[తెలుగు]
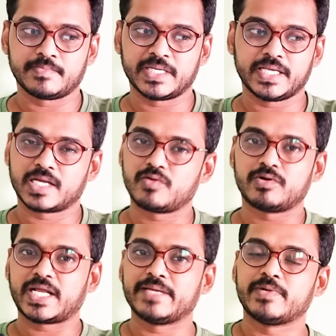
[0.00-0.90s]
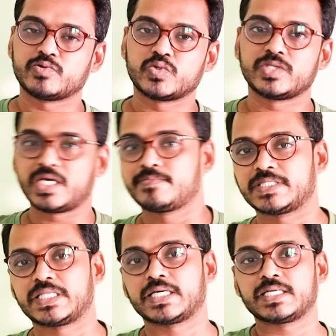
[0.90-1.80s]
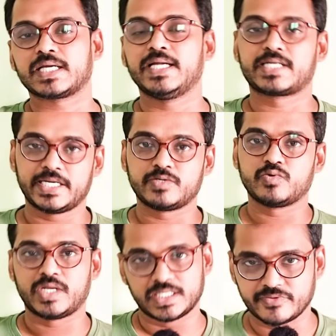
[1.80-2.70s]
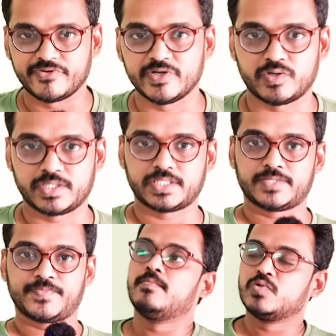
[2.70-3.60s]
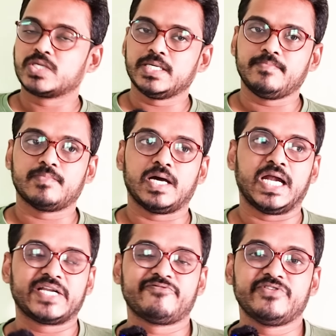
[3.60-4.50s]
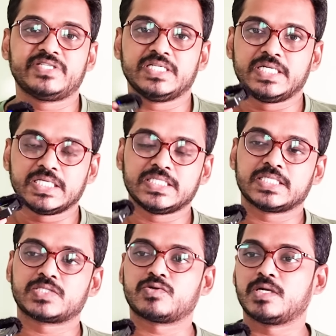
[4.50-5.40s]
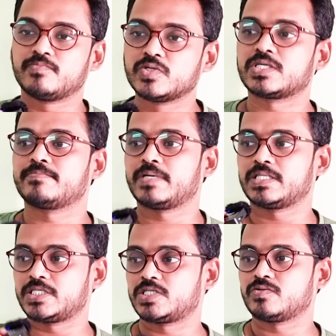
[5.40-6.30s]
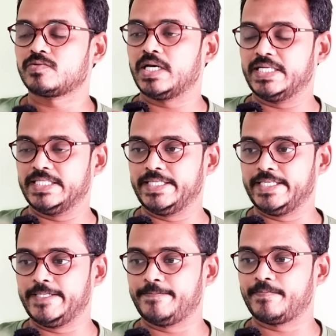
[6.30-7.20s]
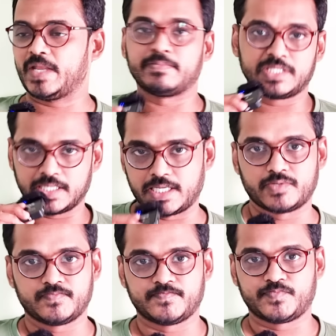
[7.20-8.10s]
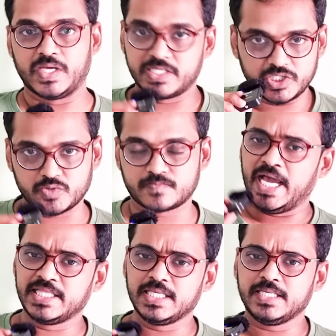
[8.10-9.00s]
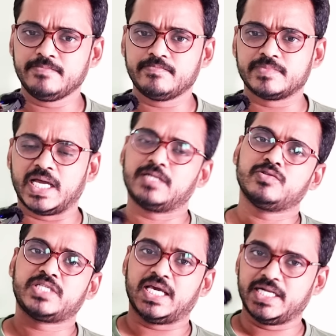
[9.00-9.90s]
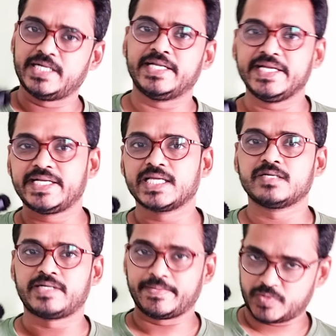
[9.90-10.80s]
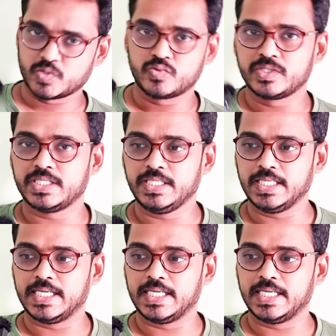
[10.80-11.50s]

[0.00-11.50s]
మరి ఎక్కువ టైం అవుతుంది అనిపిస్తే కనుక ఐ ట్రై టు డూ అదో వీడియో అందస్ ముందుగా ఆర్టిఫిషియల్ ఇంటెలిజెన్స్తో డబ్బులు సంపాదించడం అనేది అబద్ధం కాదు అది నిజం అయితే దాంట్లో చాలా డీటెయిల్ డెప్త్ ఉంది